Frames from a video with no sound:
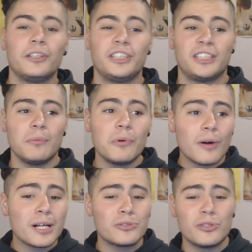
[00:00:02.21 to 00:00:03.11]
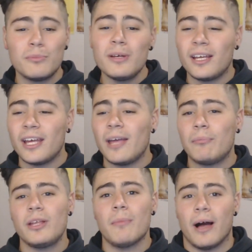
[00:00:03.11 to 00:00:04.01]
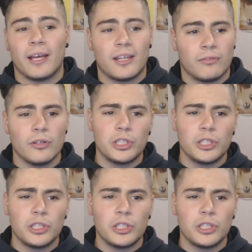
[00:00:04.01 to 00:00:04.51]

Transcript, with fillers: Oggi siamo qua sui minigame di Minecraft.